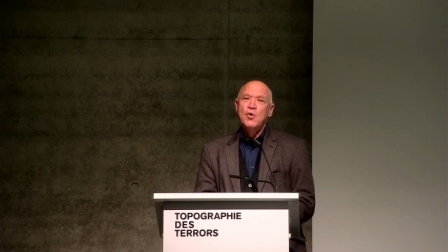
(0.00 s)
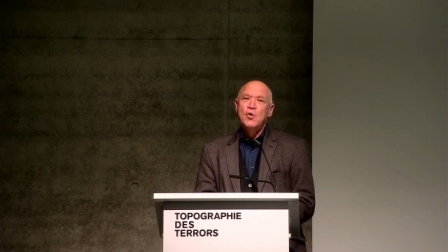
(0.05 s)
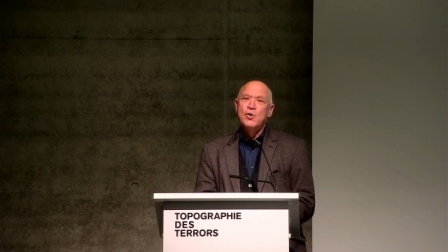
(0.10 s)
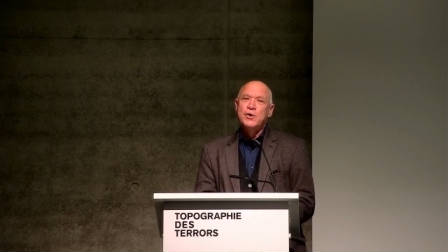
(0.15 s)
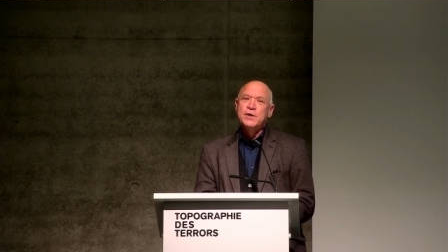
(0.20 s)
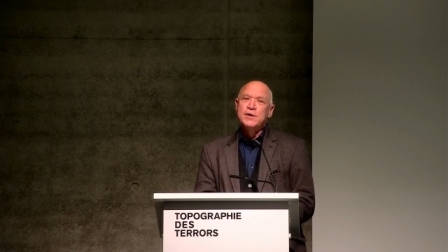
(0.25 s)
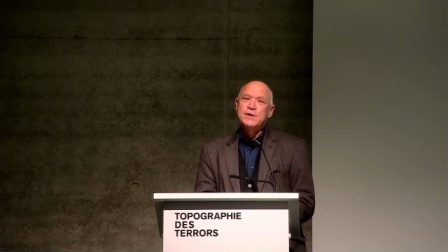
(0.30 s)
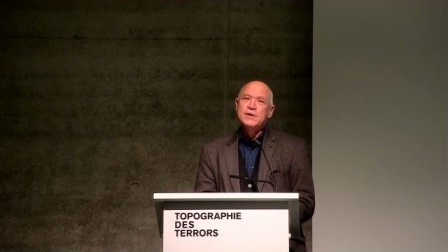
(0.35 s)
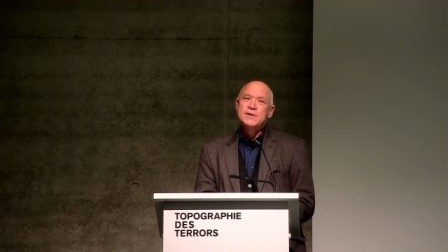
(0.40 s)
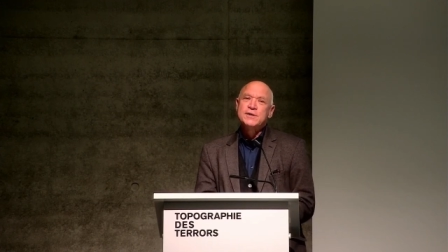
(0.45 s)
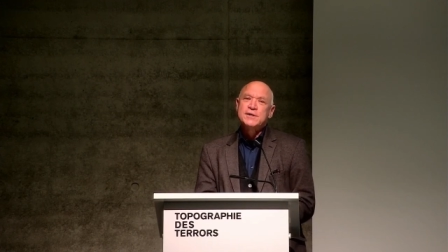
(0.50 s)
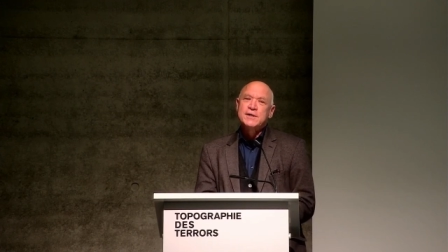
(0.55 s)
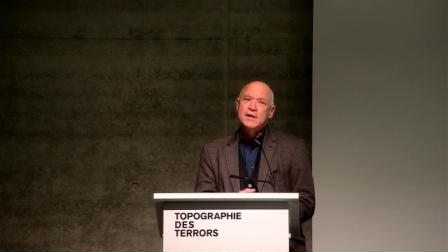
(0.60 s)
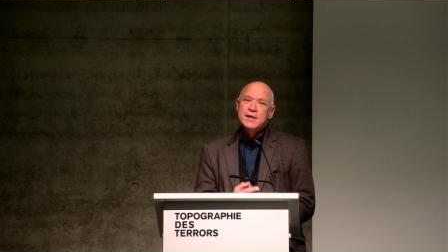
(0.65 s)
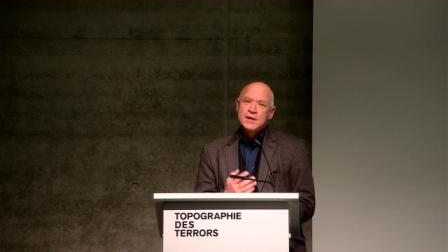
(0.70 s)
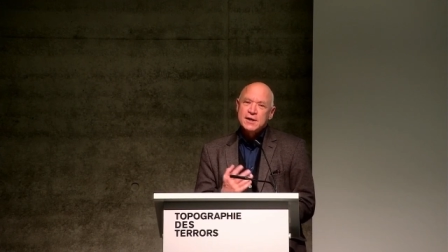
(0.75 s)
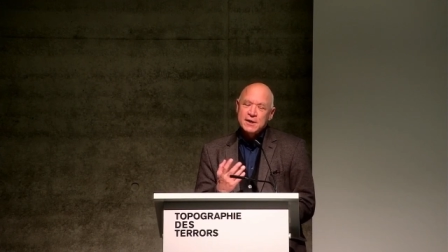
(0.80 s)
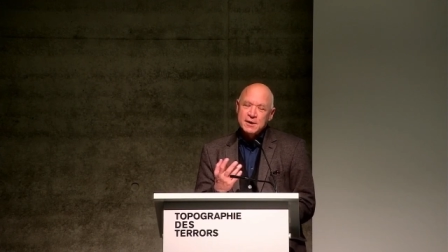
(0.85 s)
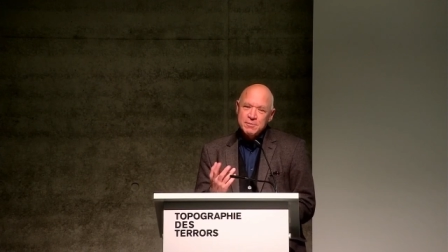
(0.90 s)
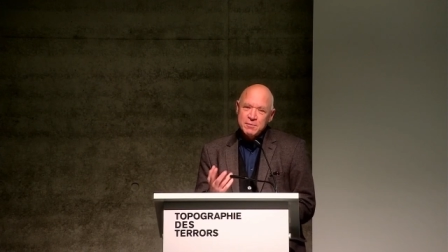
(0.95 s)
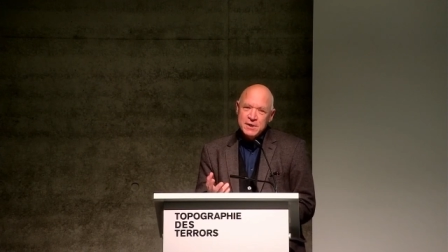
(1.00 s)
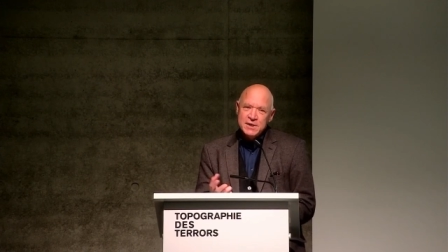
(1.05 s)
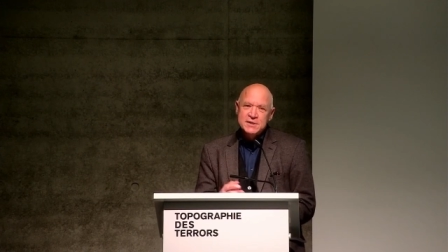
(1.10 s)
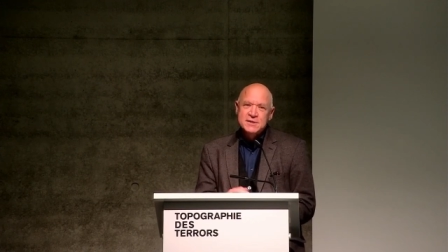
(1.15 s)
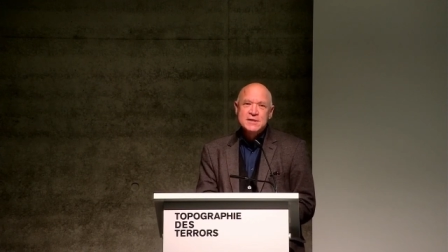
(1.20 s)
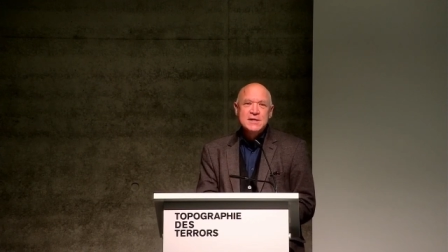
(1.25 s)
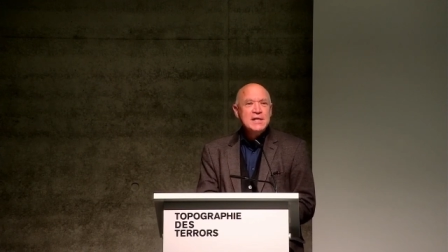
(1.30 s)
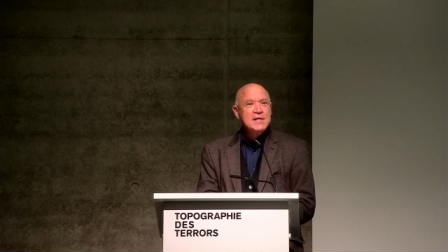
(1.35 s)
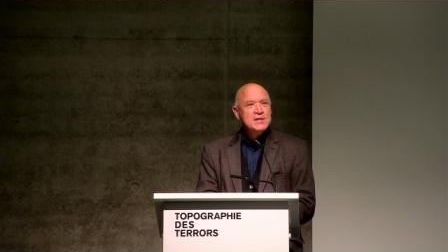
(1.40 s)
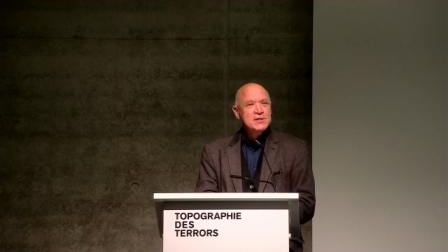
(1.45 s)
und äh,
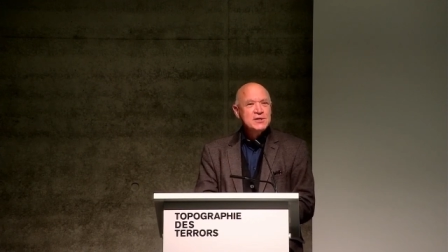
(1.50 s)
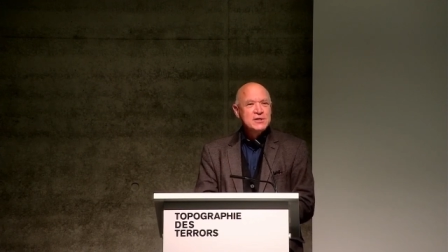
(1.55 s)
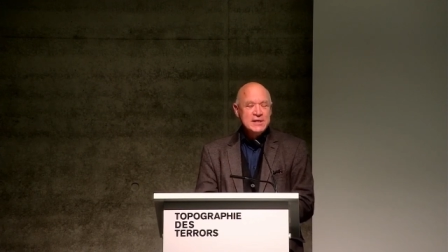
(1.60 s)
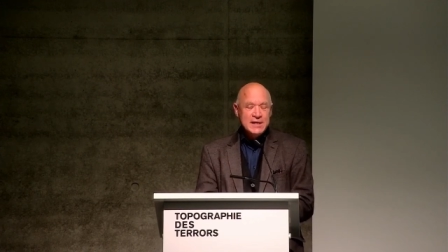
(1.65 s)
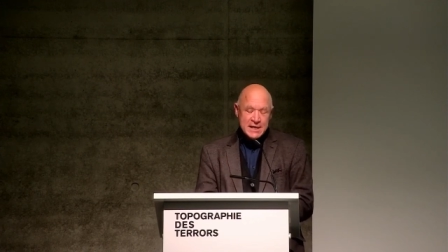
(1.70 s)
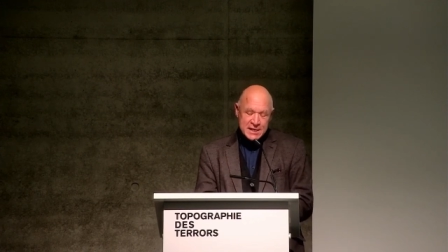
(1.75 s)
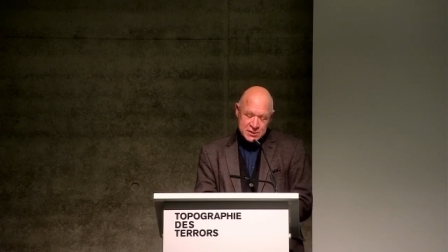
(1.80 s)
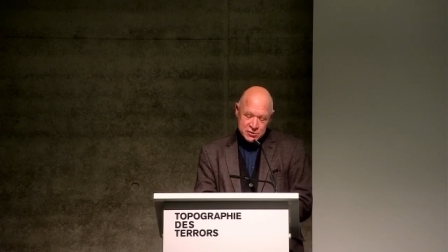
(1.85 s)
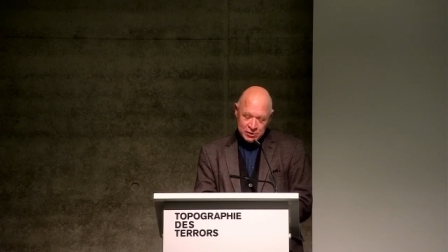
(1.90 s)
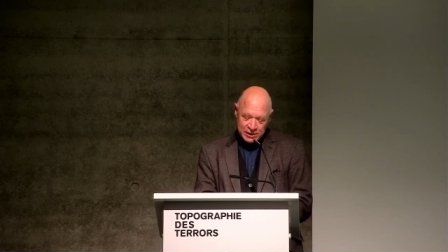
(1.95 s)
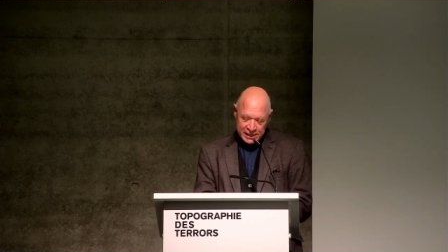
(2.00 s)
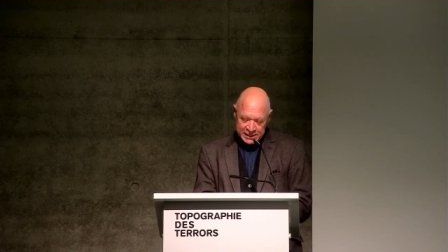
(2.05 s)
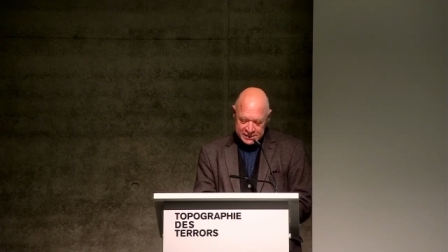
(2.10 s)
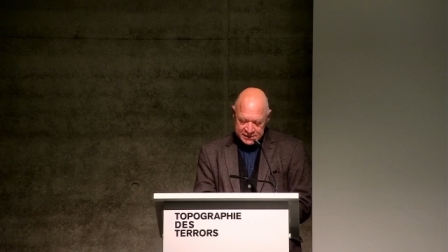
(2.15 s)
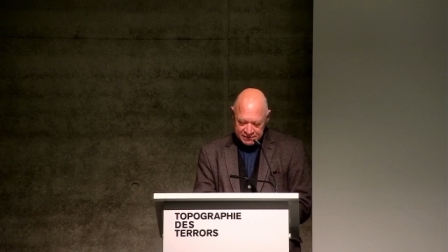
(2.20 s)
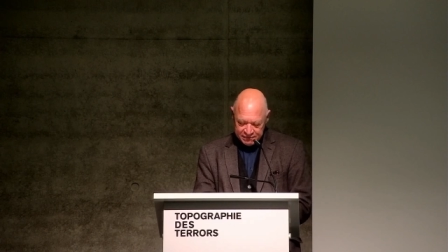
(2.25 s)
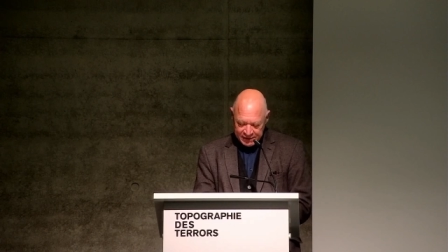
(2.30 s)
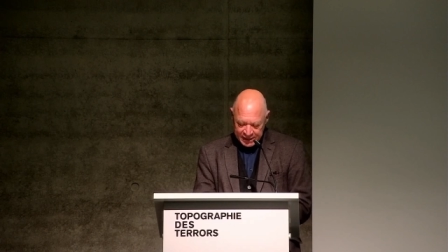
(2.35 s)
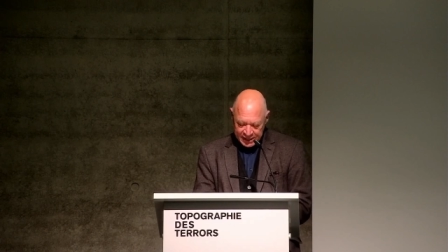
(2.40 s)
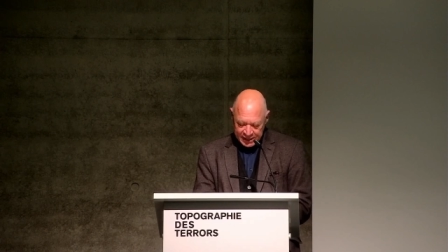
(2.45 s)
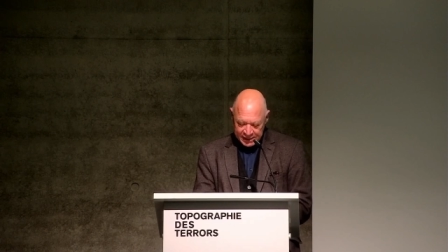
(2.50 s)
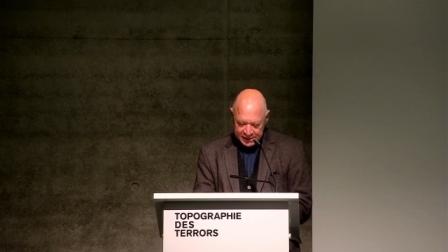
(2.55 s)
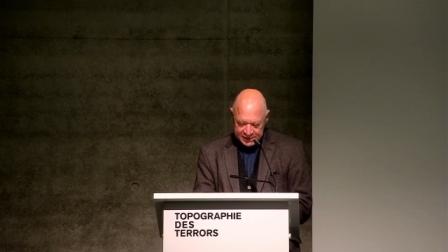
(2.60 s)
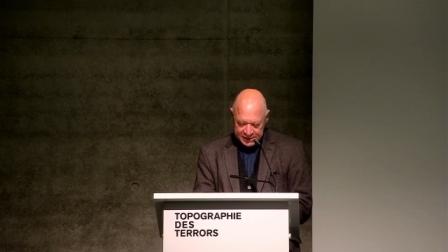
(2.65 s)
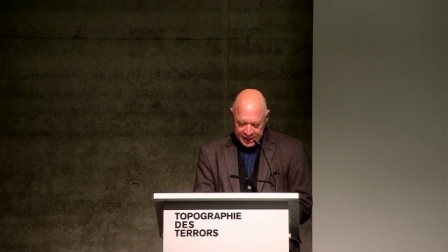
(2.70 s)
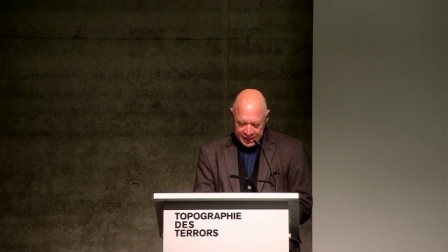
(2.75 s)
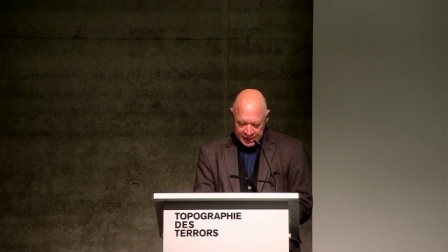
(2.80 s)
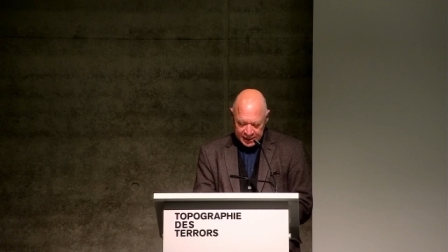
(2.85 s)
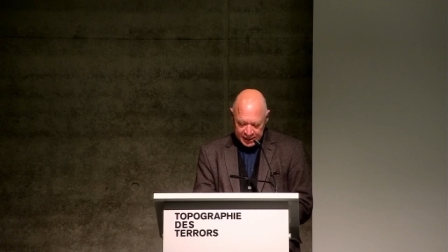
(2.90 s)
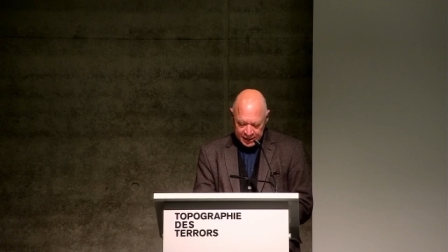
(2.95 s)
ist nicht, nicht zuletzt
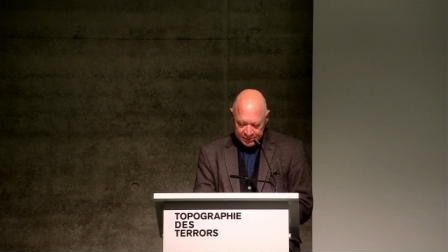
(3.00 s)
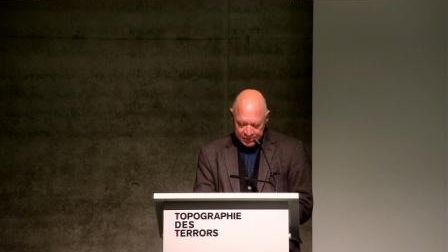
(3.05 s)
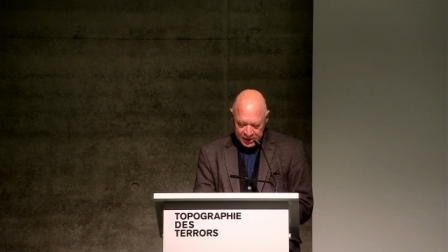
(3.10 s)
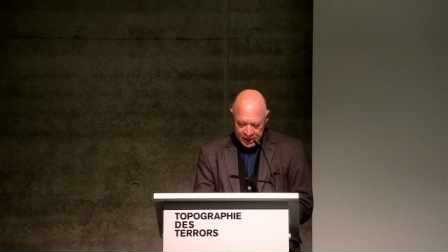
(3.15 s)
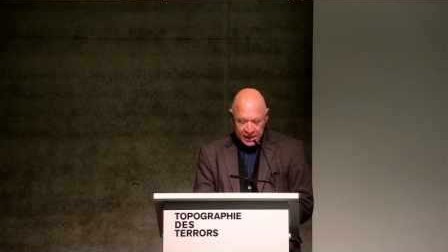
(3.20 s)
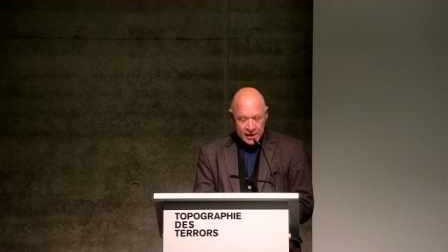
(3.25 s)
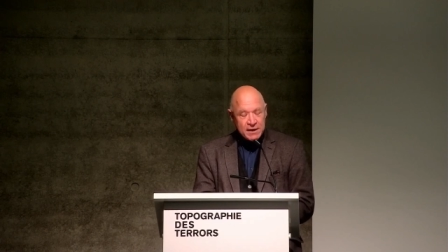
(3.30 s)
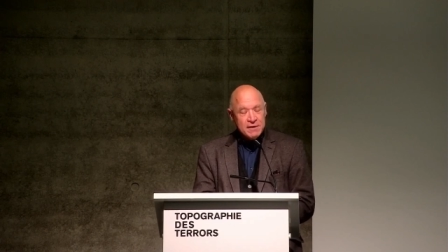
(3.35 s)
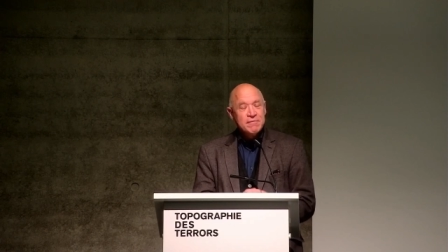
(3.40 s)
wegen seiner